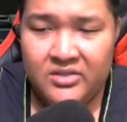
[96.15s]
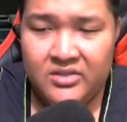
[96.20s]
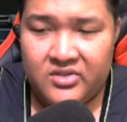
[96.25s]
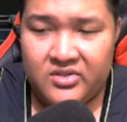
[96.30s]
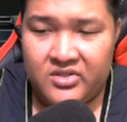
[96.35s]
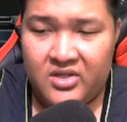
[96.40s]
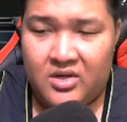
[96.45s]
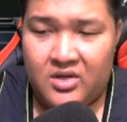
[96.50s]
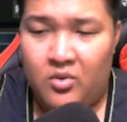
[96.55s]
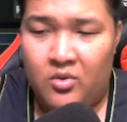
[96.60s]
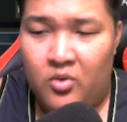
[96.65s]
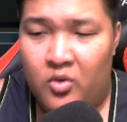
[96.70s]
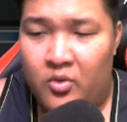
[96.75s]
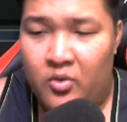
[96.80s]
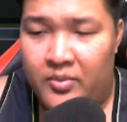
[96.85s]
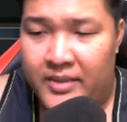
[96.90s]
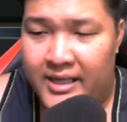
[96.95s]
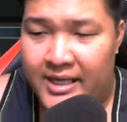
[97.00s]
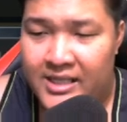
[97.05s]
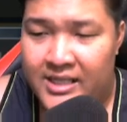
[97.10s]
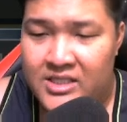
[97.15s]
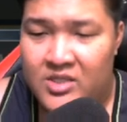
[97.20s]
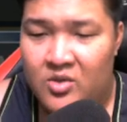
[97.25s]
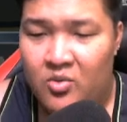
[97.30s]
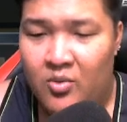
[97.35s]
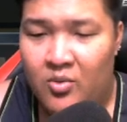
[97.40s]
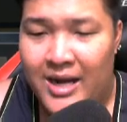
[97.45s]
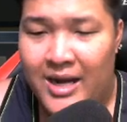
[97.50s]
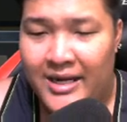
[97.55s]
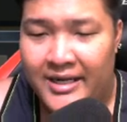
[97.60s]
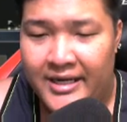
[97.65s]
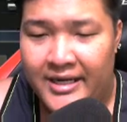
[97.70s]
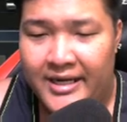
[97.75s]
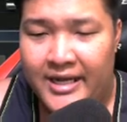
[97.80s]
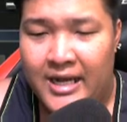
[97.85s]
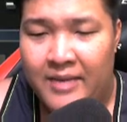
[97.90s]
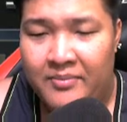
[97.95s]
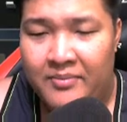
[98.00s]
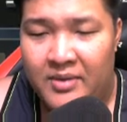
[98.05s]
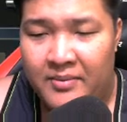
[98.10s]
สกู PSG1 นะค
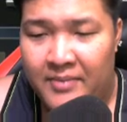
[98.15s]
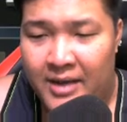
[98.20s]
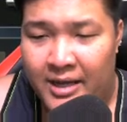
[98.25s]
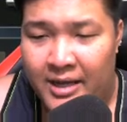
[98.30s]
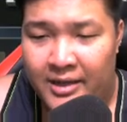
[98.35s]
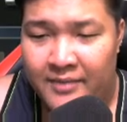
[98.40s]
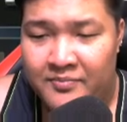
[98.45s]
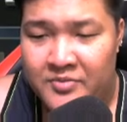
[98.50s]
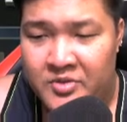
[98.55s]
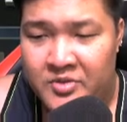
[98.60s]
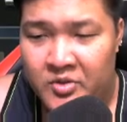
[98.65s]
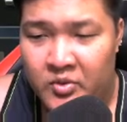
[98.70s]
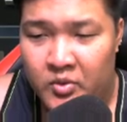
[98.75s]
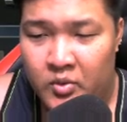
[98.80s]
รับ FRF2